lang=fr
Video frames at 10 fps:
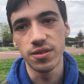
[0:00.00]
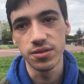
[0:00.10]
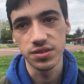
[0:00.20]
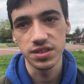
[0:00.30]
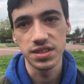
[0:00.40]

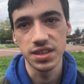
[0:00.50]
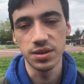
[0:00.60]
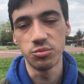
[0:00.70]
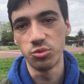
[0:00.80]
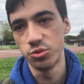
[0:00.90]
c'est
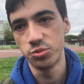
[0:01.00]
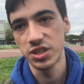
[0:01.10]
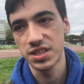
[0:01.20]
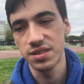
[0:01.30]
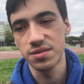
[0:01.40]
mon
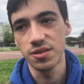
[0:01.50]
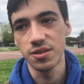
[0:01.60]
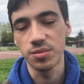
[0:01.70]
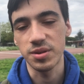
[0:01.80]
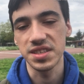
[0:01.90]
objectif
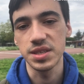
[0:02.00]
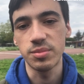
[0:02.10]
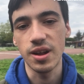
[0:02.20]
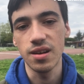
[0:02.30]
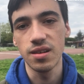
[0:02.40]

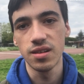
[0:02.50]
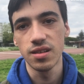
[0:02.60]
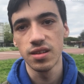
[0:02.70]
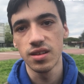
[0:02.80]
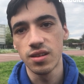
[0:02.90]
principal.
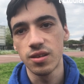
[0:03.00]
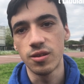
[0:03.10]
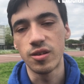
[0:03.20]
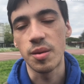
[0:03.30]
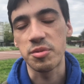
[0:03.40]

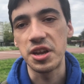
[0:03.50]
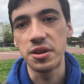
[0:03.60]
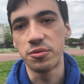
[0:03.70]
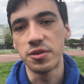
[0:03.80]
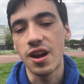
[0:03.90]
après,
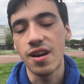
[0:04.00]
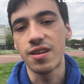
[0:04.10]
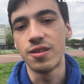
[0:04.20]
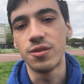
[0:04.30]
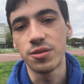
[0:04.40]
on
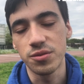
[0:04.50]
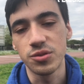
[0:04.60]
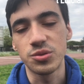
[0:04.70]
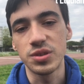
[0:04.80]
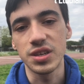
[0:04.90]
verra en
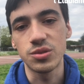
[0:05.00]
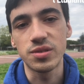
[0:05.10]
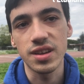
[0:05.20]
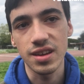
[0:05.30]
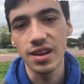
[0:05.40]
fonction des
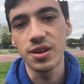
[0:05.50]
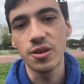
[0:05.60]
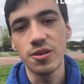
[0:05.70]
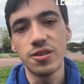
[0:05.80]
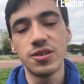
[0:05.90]
résultats quelle
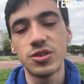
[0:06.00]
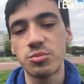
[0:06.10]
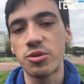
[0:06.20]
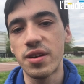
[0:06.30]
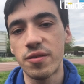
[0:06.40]
école je
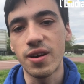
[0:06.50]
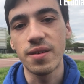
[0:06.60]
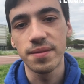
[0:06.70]
pourrais avoir.